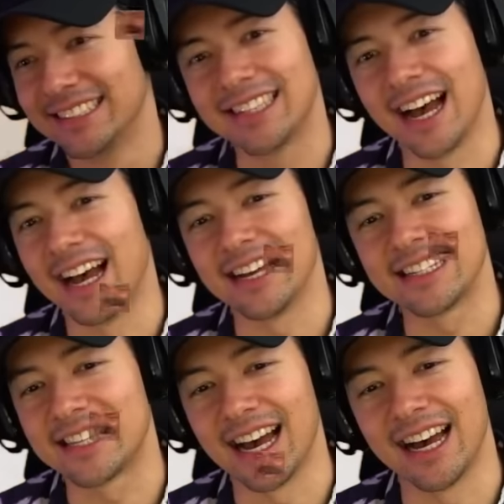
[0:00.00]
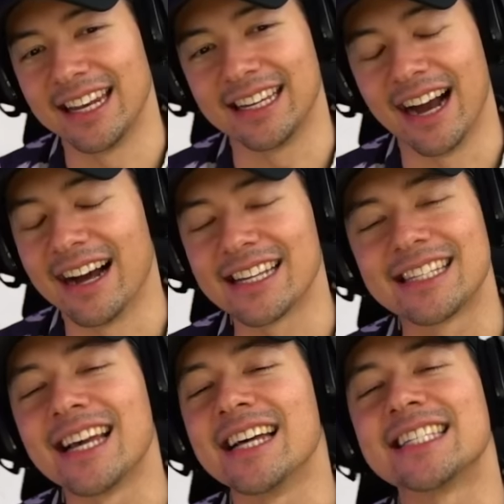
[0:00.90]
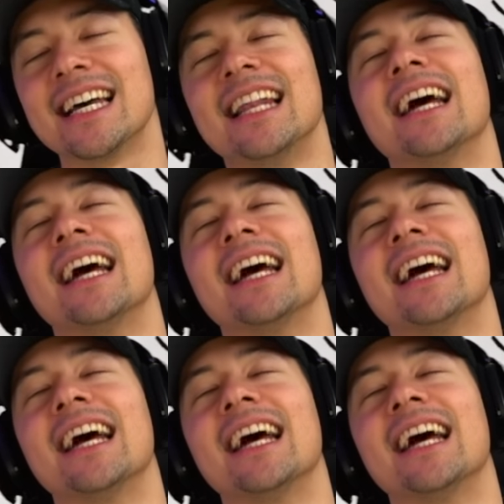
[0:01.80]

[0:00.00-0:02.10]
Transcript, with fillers: ça, ça, les gars, ça, ça a